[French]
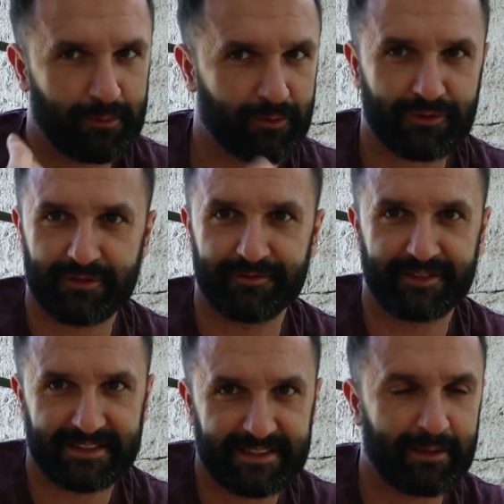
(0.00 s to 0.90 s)
que mon
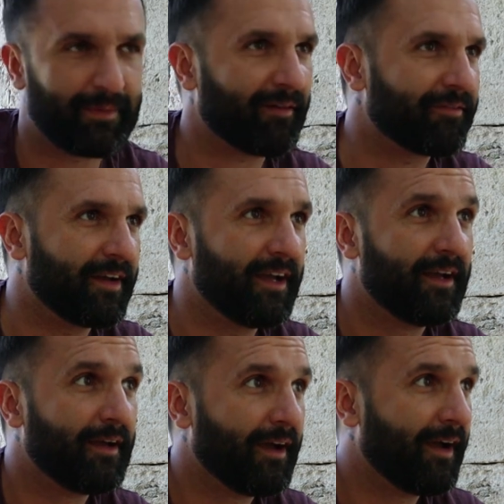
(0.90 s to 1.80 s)
physique est parfait.
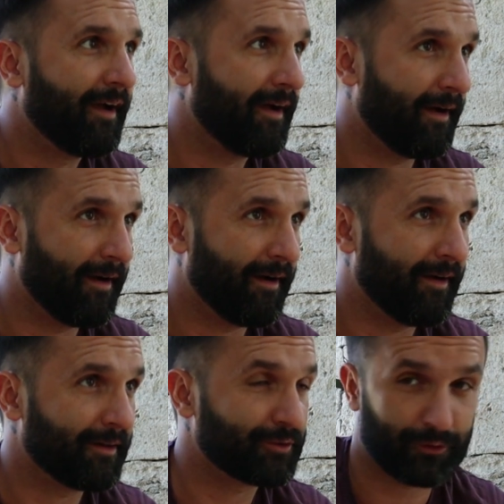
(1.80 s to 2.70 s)

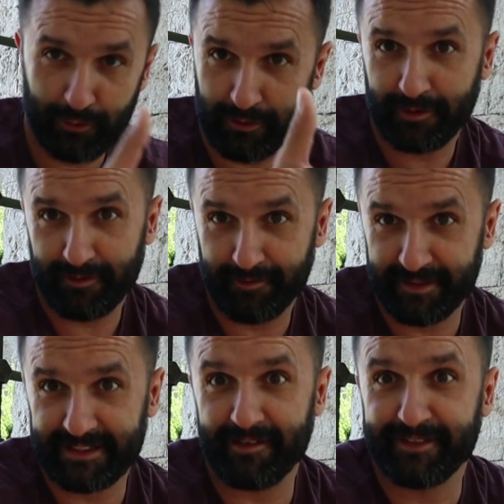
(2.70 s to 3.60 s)
Euh, surtout
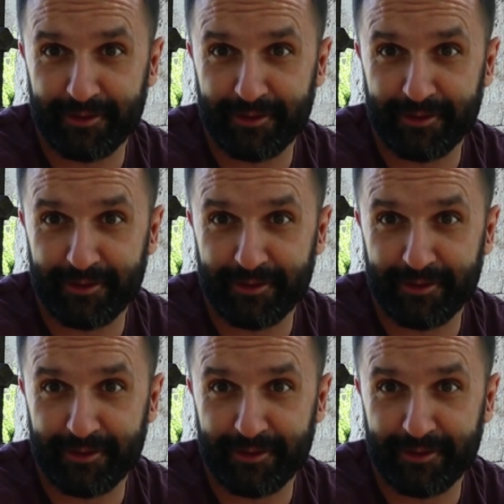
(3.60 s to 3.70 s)
vis-à-vis